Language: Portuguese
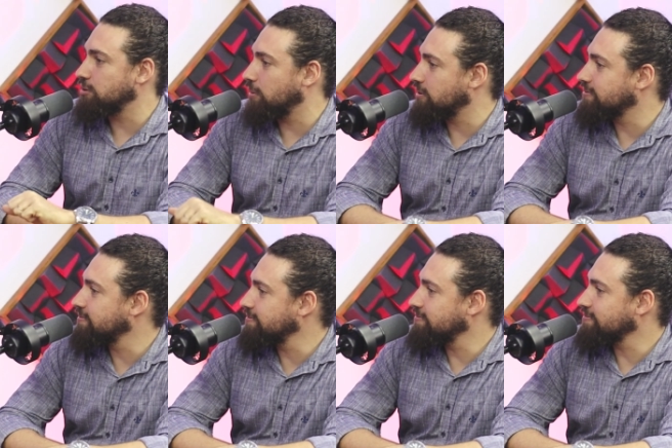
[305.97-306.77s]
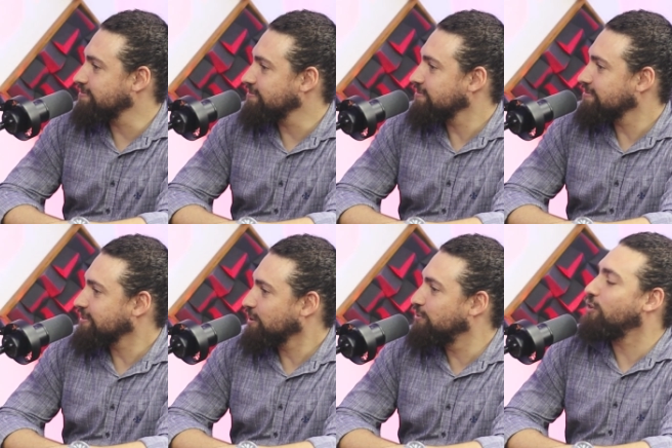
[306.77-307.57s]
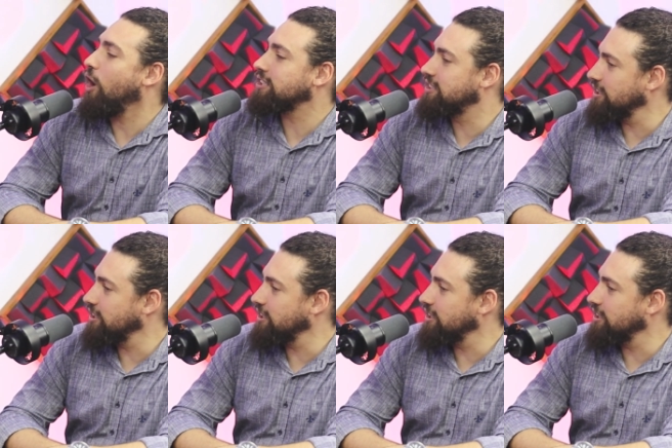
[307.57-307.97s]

É aleluia. Forte isso,